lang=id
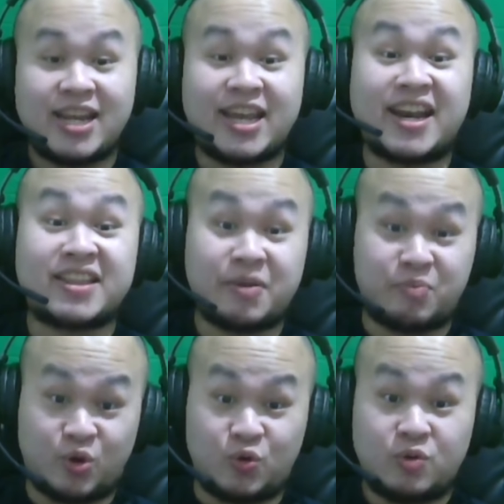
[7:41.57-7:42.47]
Ini genetik
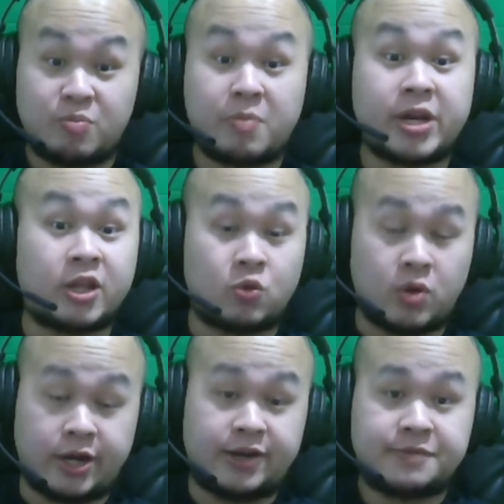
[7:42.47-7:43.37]
bro, pemberian
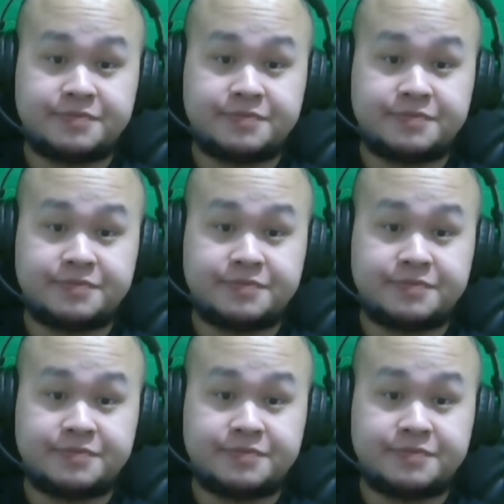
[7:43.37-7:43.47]
Tuhan.